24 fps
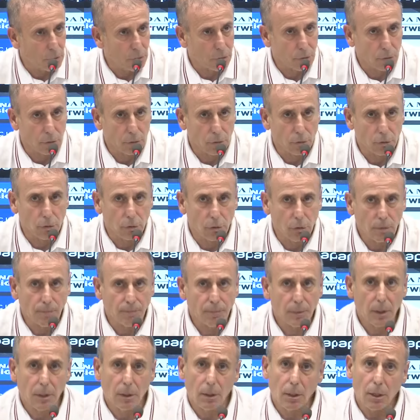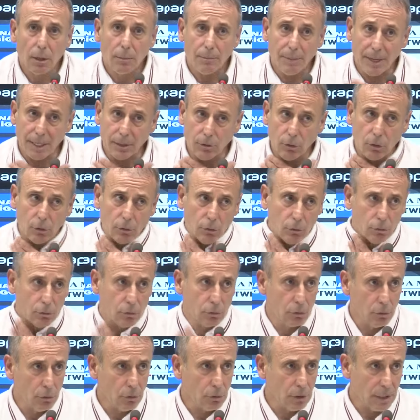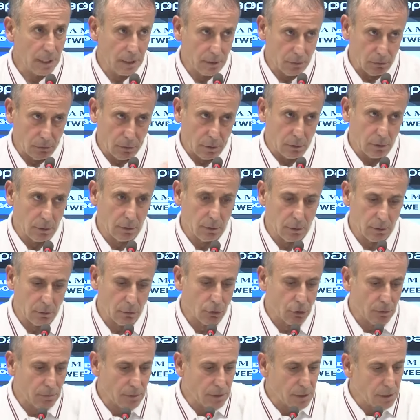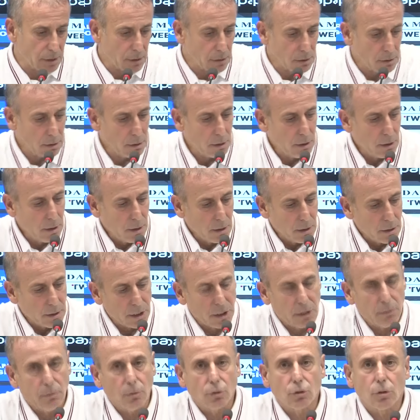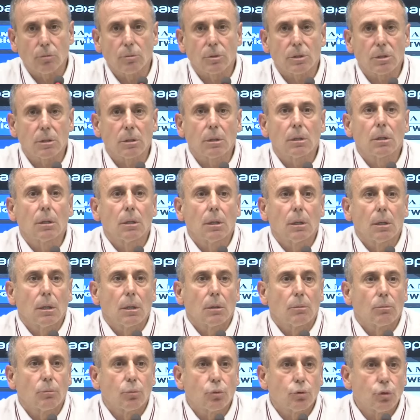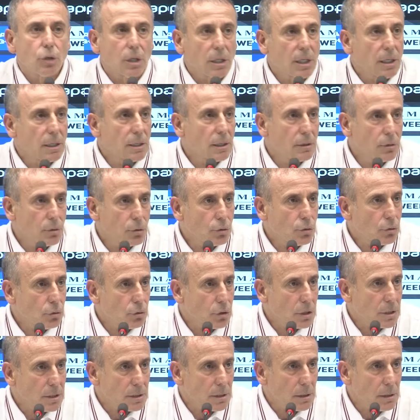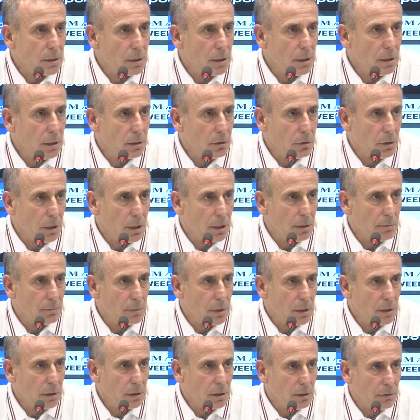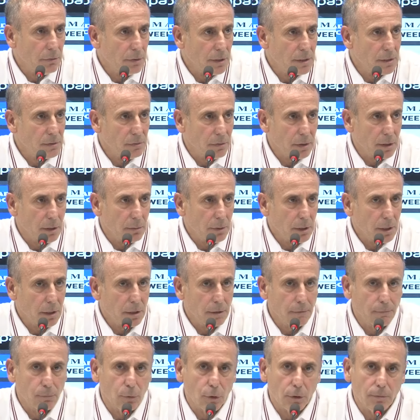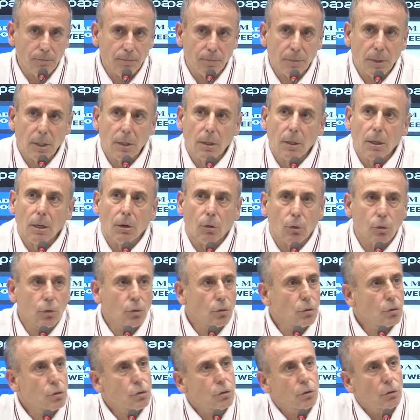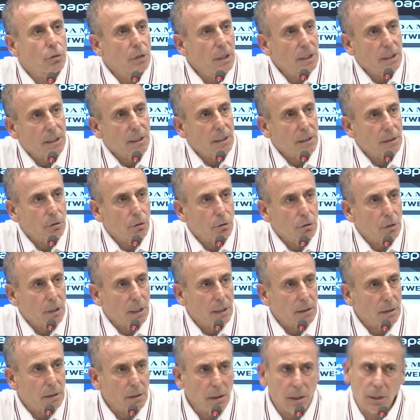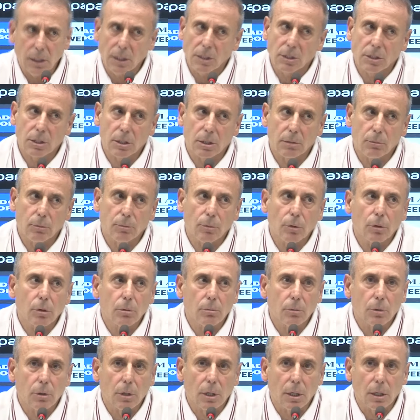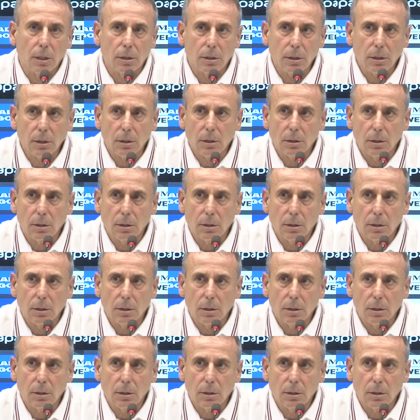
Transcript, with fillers: olduğunu düşünüyorum. Ben öyle olduğunu yani e, hocamızın, rakip hocamızın bu şekilde düşüncesine o anlamda defansif anlamda katılmıyorum. Oyun üstünlüğü ilk yarıda onlardaydı. İkinci yarının bir bölümünde aldık.